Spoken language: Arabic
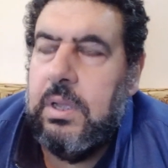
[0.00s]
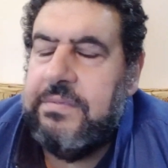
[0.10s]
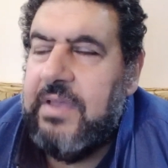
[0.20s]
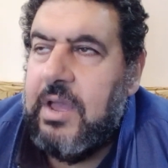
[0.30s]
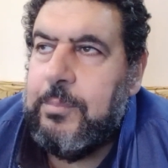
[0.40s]

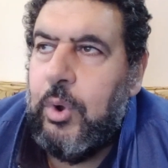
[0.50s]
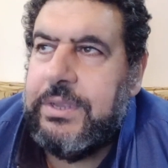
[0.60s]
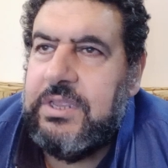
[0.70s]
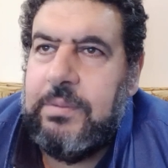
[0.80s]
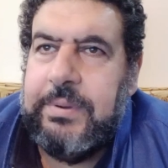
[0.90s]
أسعار
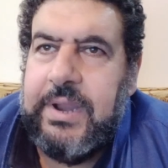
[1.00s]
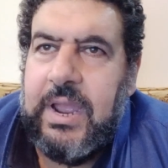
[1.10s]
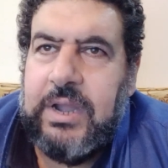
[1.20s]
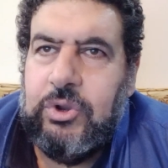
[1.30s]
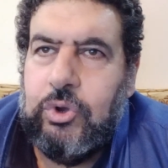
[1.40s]
مواد
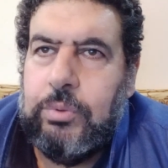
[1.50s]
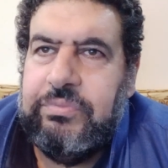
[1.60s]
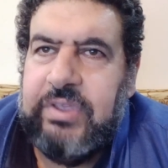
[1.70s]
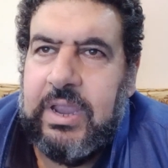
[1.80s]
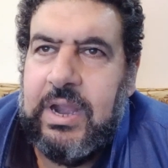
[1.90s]
البناء اليوم
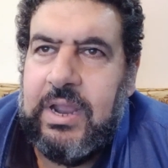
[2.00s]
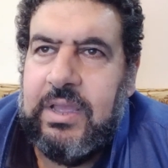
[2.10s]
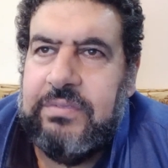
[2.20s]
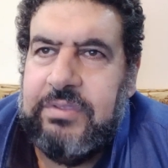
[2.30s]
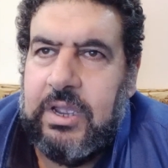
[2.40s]

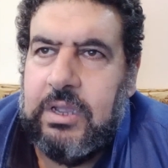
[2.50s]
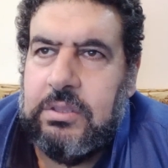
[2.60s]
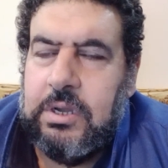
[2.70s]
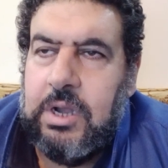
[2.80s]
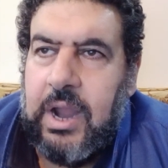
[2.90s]
سجلها سعر
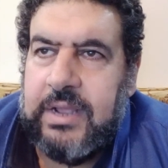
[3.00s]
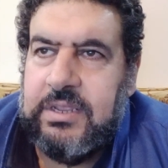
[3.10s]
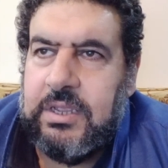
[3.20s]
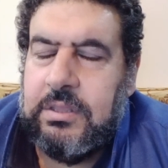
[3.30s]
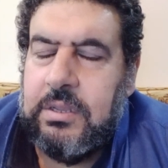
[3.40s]
طن
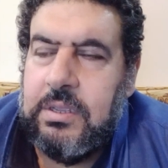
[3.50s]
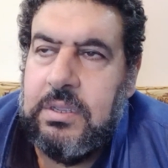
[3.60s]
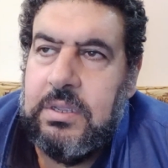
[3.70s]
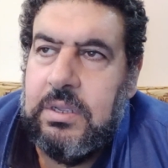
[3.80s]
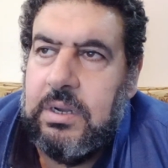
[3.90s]
الحديد
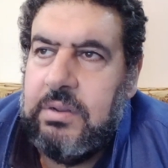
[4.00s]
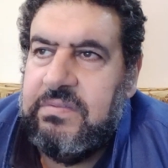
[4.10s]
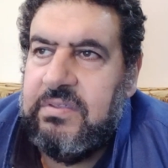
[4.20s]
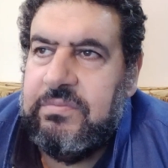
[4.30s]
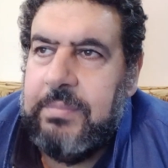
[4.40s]

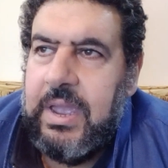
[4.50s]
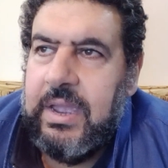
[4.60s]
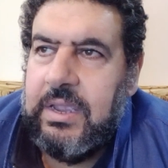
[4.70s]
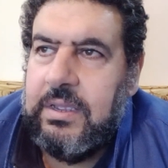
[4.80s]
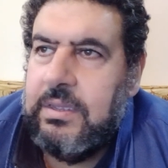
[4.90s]

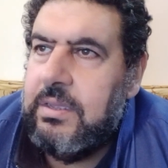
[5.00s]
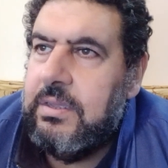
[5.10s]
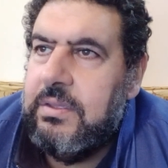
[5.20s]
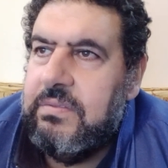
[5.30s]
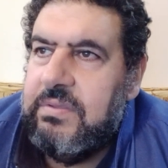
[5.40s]
الاستثماري
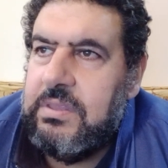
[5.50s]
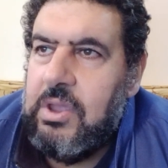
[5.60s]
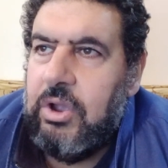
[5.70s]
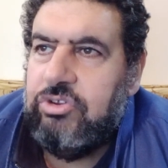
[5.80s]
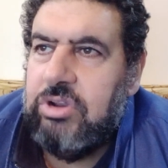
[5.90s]

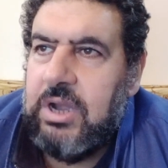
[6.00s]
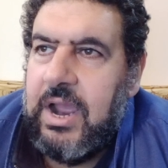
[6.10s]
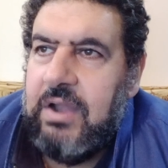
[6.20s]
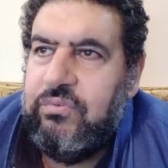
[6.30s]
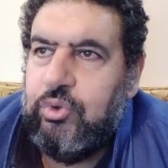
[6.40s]

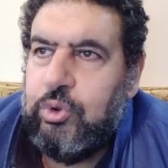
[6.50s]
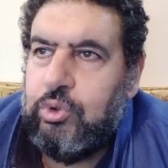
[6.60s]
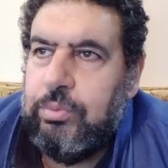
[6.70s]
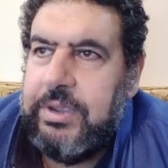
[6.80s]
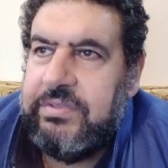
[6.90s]

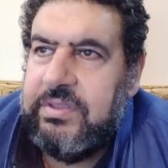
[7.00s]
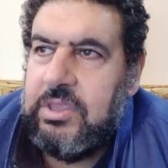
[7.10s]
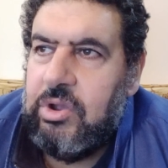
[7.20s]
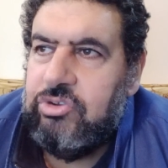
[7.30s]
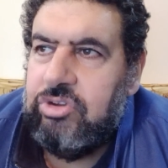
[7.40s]

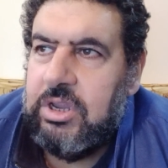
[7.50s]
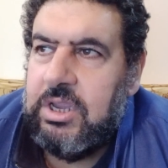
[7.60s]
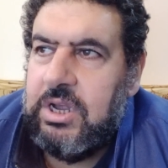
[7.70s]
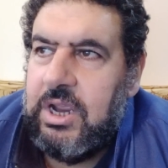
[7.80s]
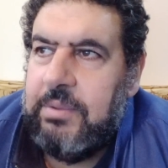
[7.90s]
26326
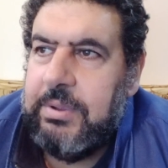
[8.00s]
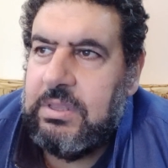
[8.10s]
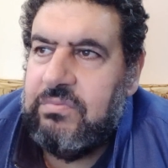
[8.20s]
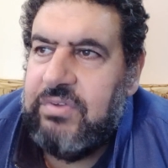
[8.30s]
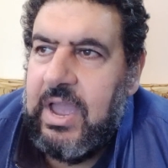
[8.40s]
جنيه
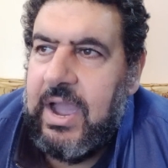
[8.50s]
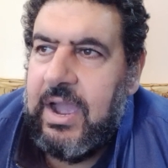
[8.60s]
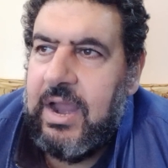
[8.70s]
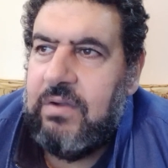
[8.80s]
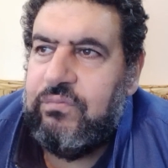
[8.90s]
بارتفاع
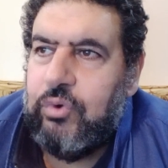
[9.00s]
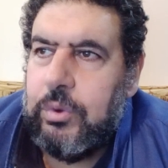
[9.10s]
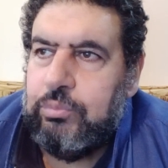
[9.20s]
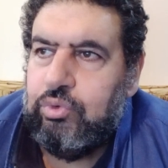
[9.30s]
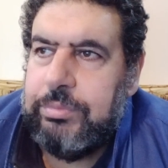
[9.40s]

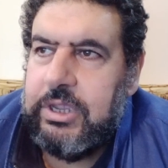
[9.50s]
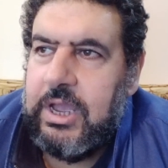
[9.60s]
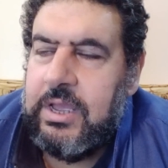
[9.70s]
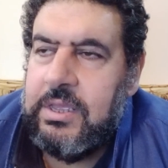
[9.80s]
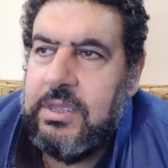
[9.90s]

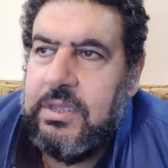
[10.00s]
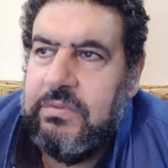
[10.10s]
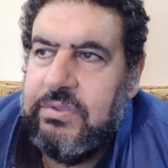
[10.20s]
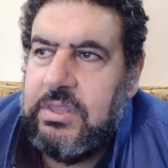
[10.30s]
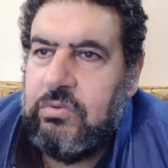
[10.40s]

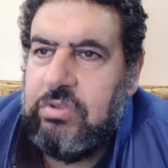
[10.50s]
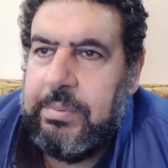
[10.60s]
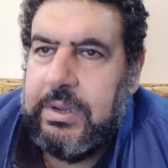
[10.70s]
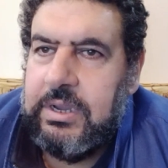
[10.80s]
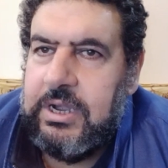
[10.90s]

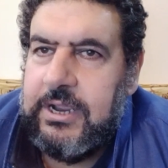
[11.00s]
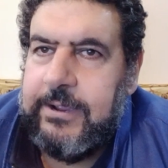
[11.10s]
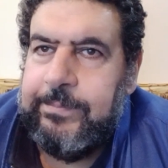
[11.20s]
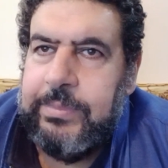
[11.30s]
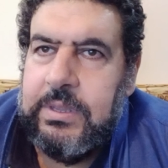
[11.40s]
1576 جنيه